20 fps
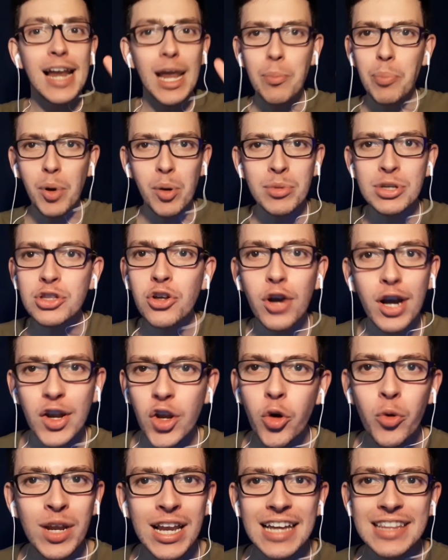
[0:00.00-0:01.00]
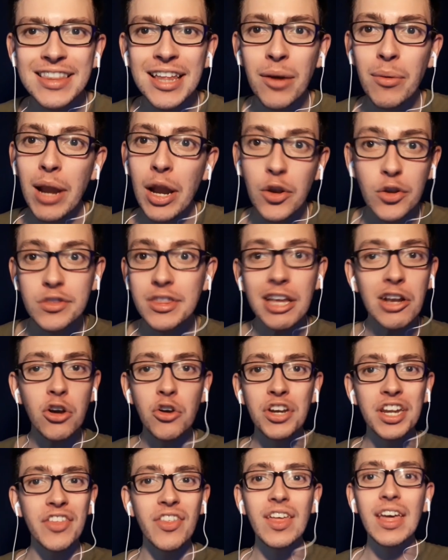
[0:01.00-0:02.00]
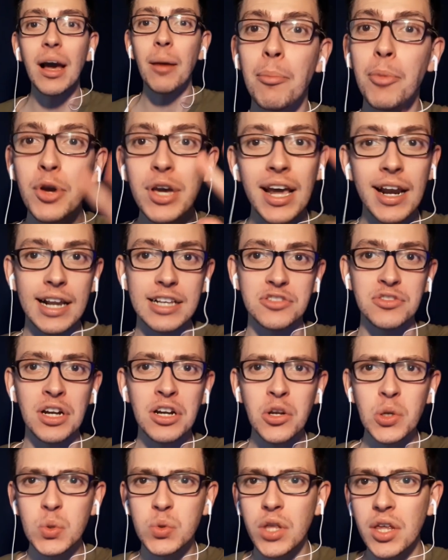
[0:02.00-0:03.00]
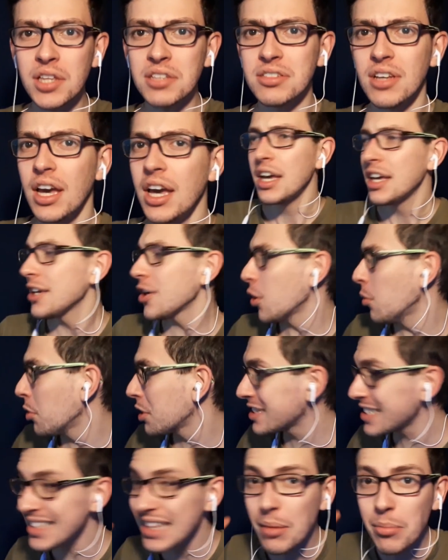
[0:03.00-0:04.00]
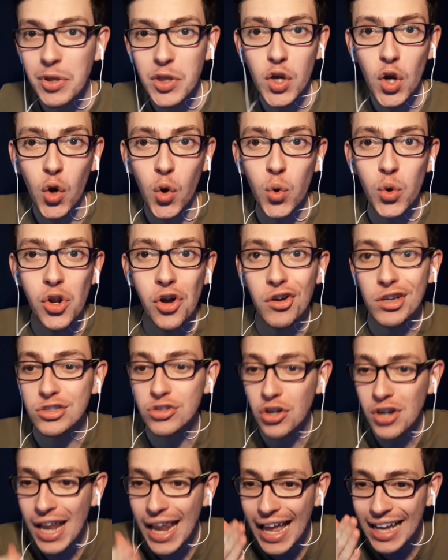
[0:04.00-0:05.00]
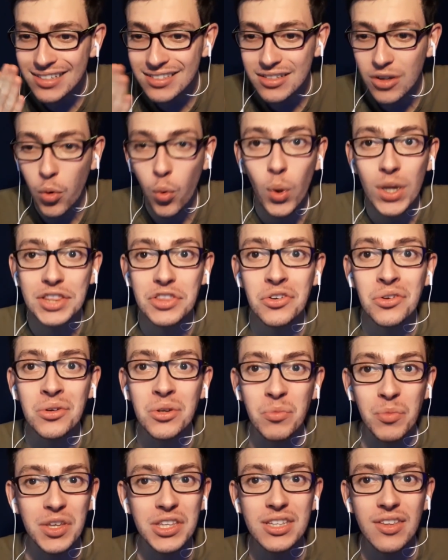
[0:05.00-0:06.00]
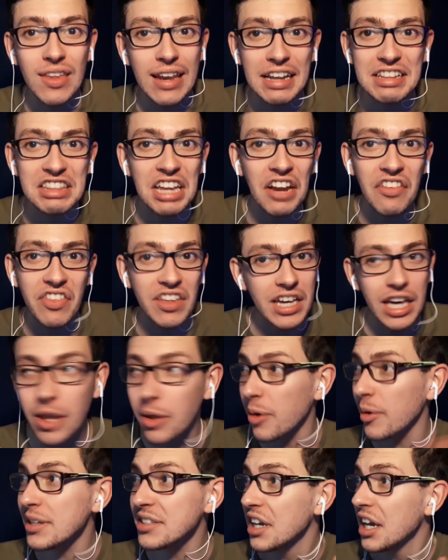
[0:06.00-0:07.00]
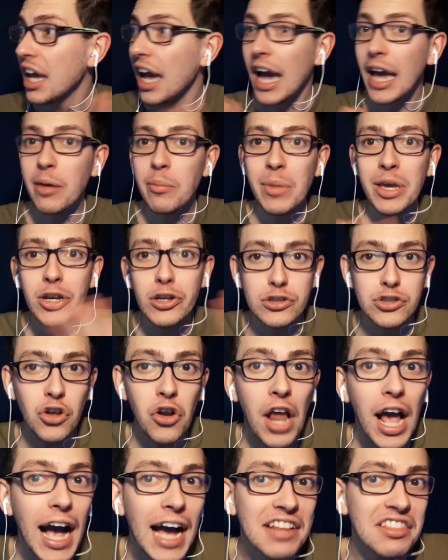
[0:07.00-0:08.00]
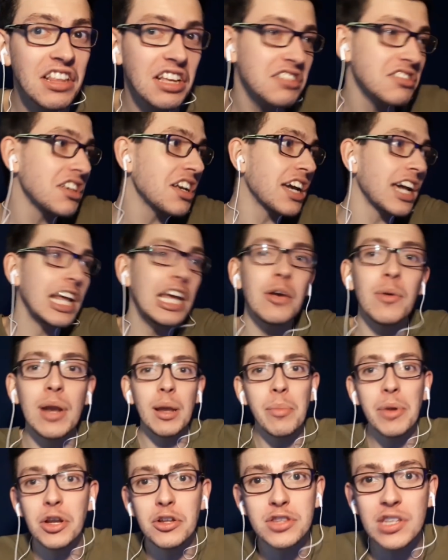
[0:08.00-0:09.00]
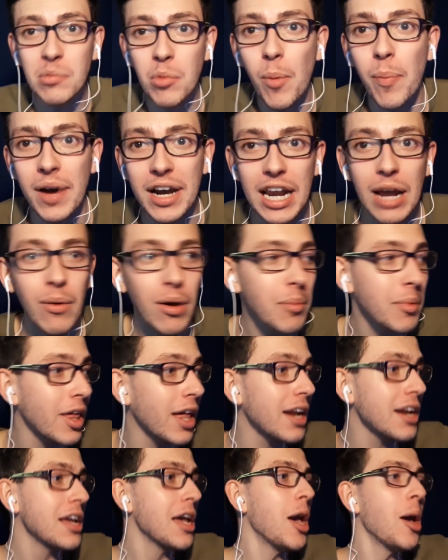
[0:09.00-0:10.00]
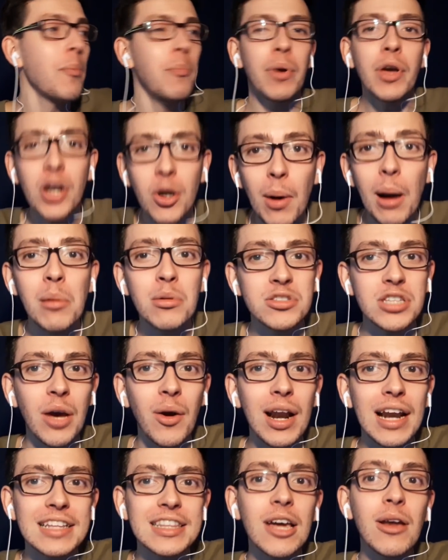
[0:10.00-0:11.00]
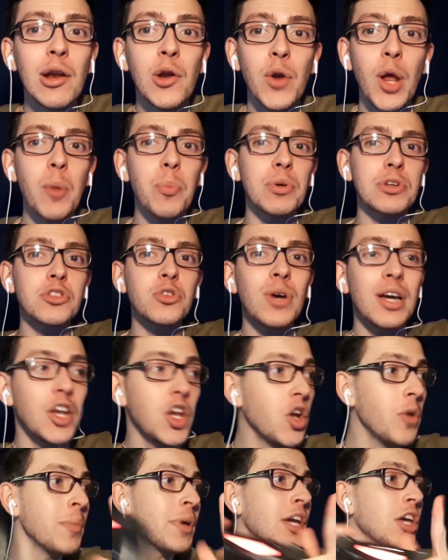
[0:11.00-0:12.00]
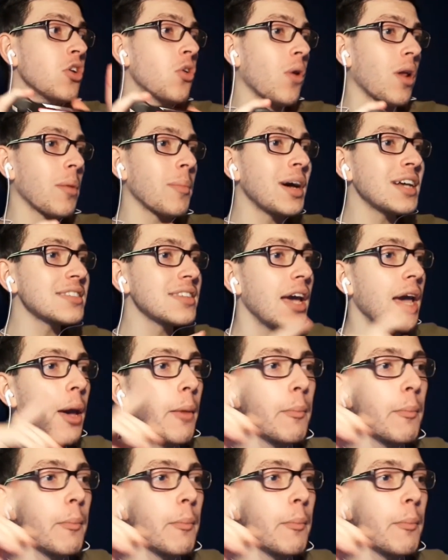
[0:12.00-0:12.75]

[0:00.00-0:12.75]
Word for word: Les prometo que no vi la tabla, no tengo ni idea. Voy a reaccionar con ustedes. Y como que está medio oscuro y son las 4 y media de la tarde. Cada vez hay menos sol antes. Es increíble. Menos tiempo para grabar me dan. Pero vamos a ver la tabla una vez por todas. No me quiero ver más.